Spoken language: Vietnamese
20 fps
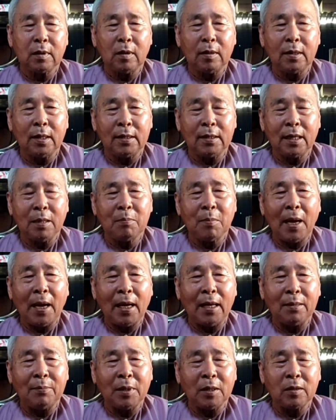cho nên cái
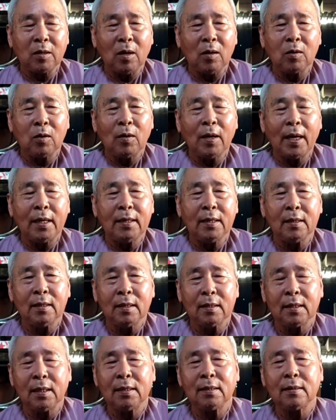bài mà cho cô hai
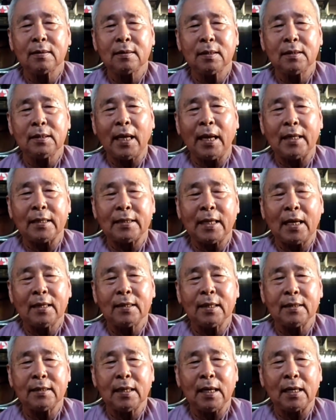gương đó đức thầy
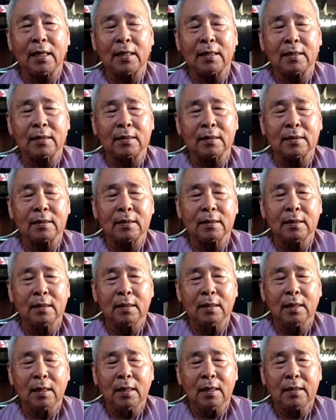xác định rằng
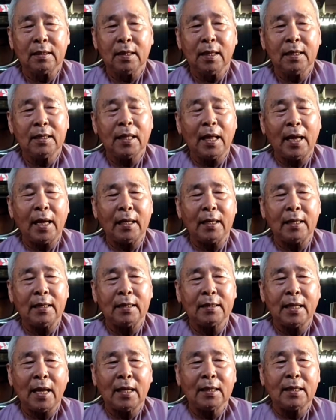dí
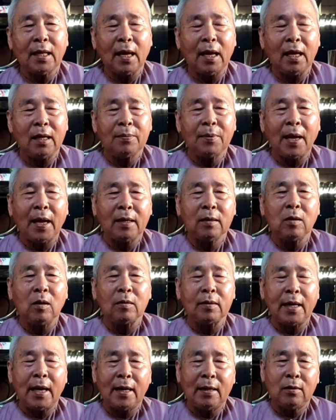thầy xác thể phải
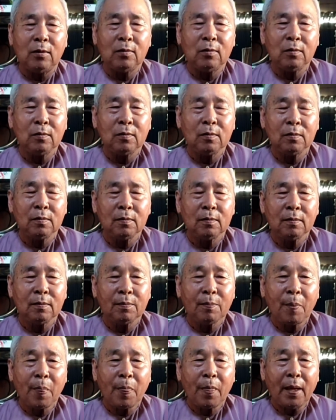còn đau
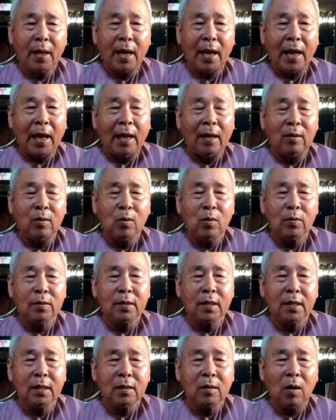hà huống
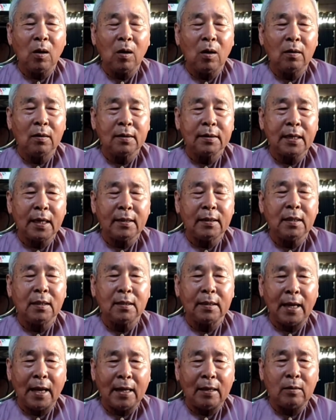chi con tránh
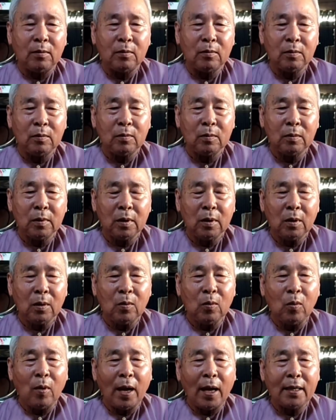được nào
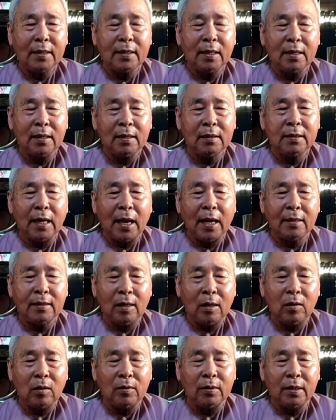quả dữ trả
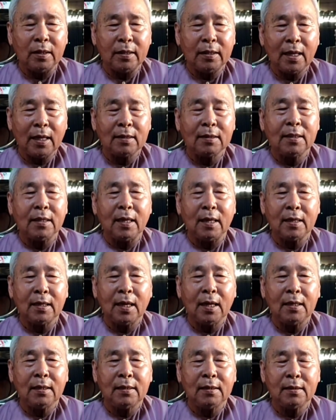rồi nhân thiện
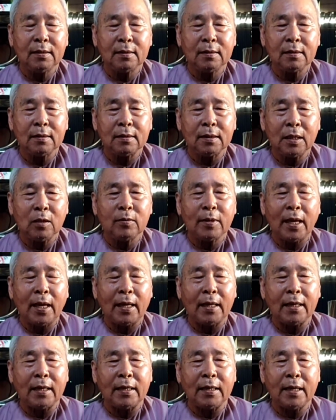đến nếu
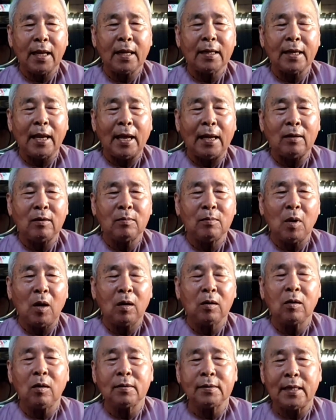thầy đắc đạo
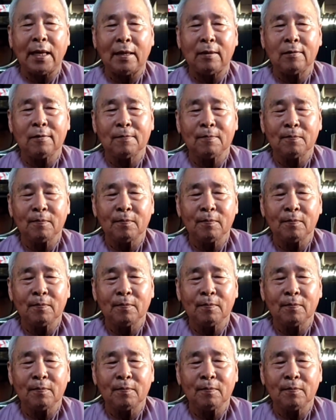bỏ con sao